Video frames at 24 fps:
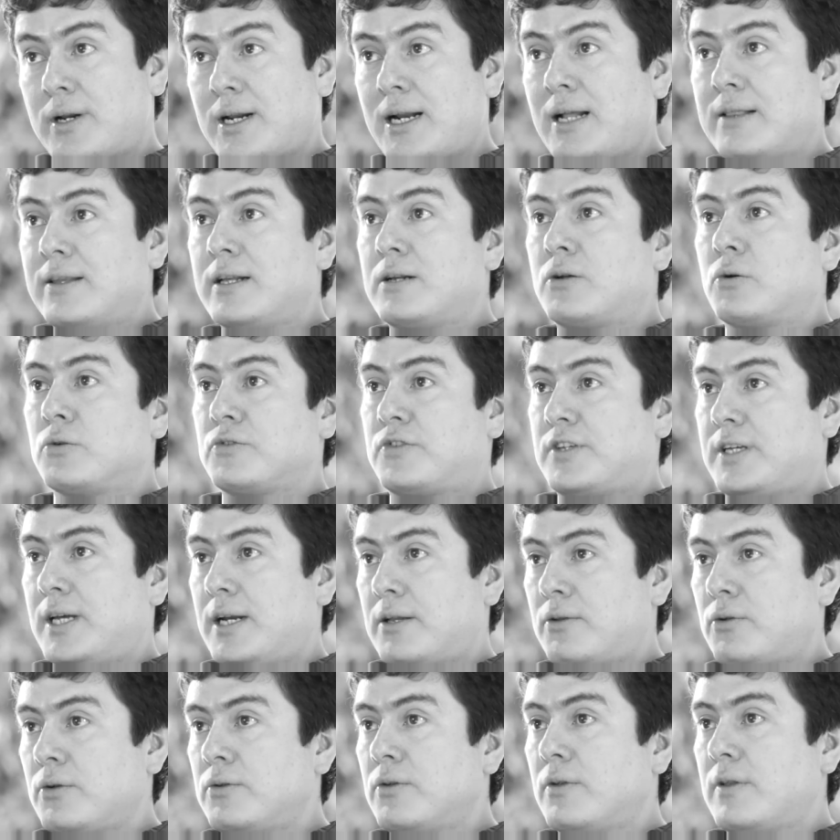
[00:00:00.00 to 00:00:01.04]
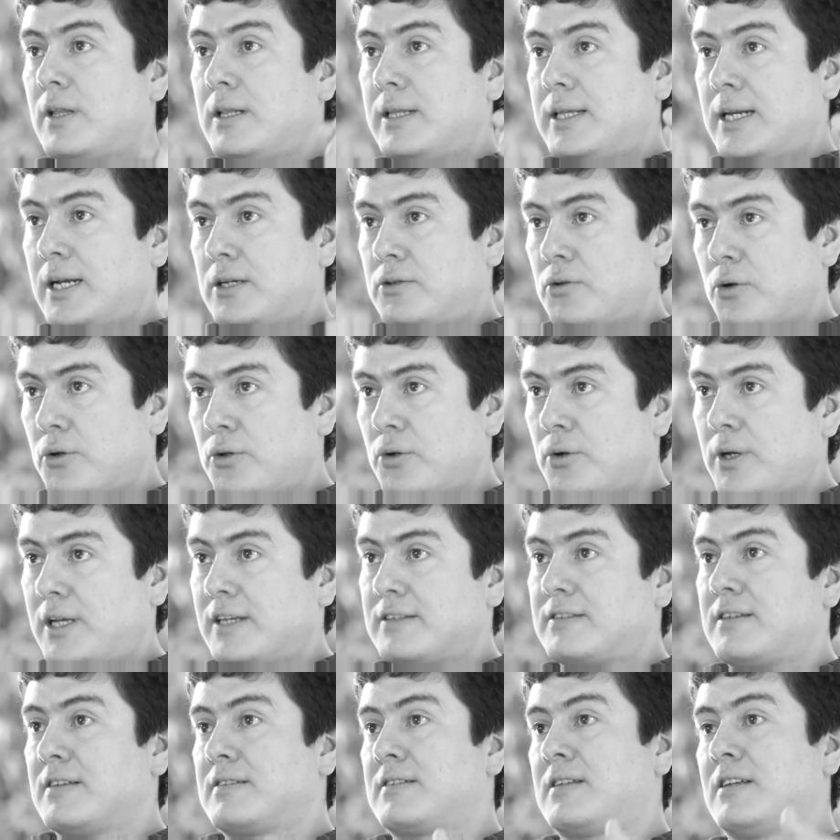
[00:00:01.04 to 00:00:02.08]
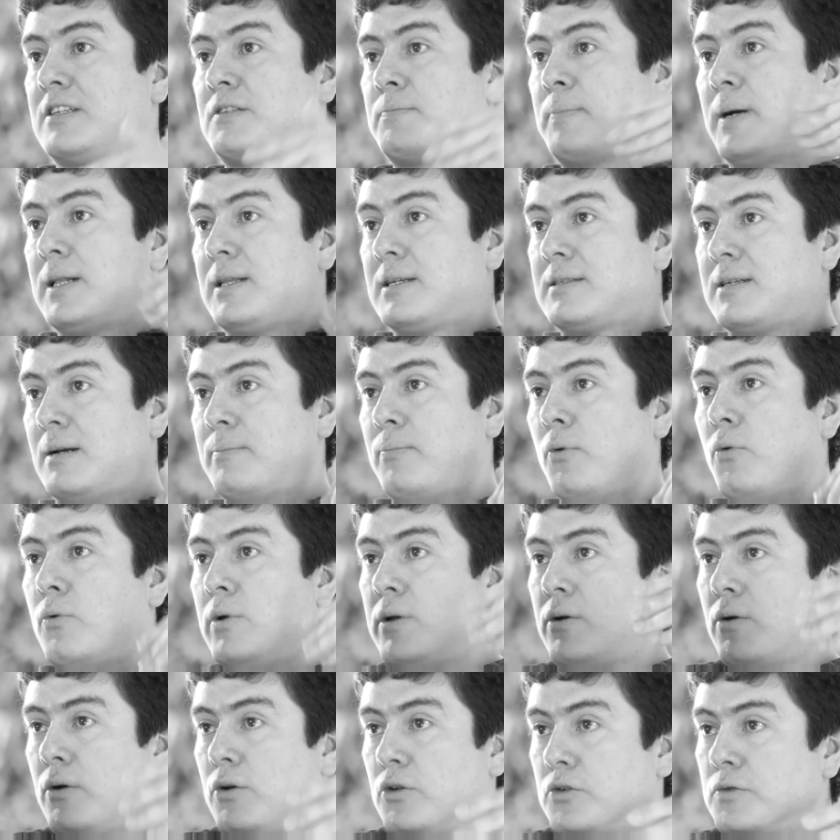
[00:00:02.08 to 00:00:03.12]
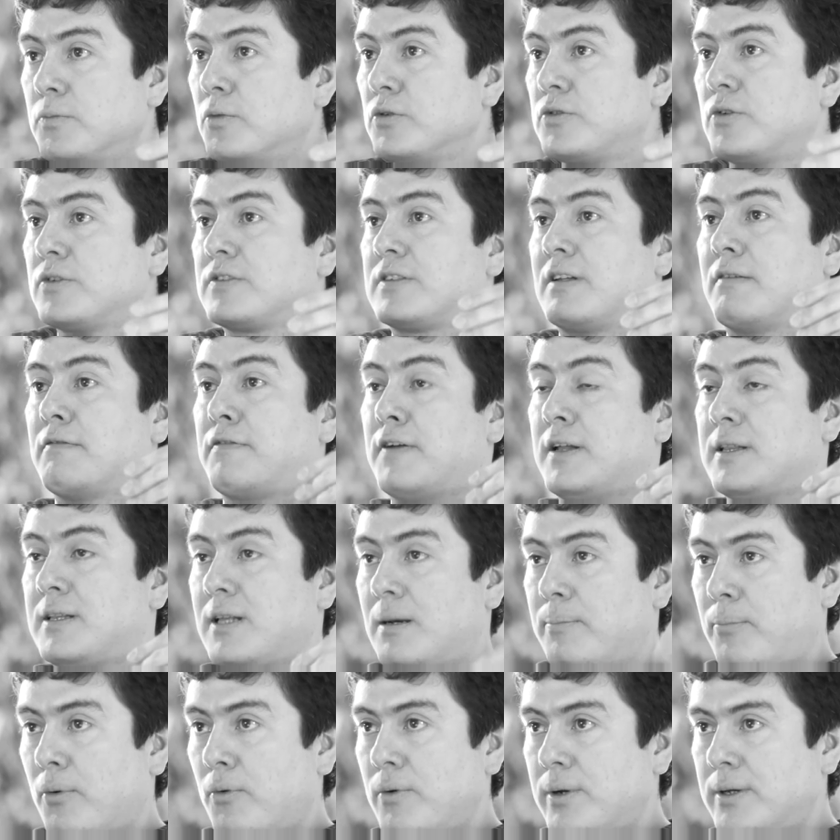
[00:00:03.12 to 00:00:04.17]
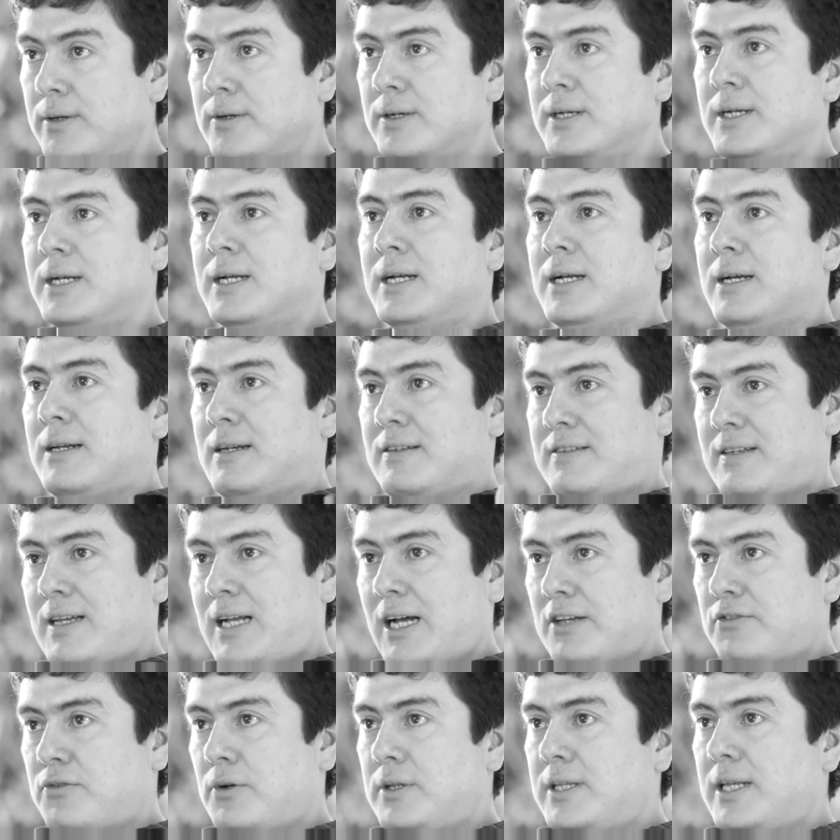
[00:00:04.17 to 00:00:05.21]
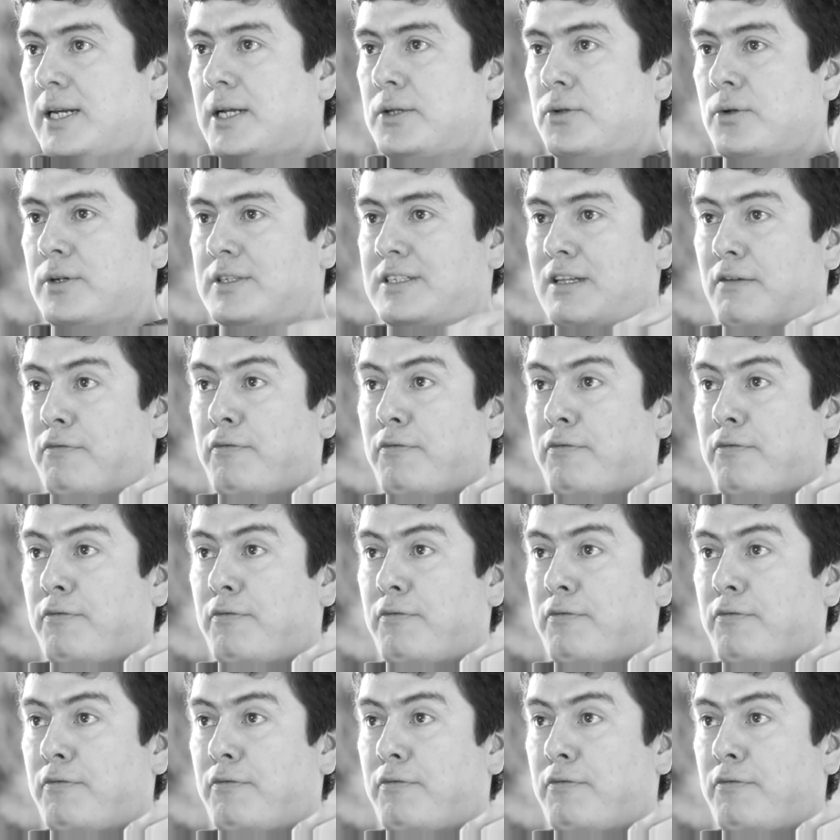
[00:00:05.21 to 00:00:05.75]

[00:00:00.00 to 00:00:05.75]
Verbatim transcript: real del concierto en donde el director de orquesta está de espaldas al público y los músicos están frente al público. En este caso el director está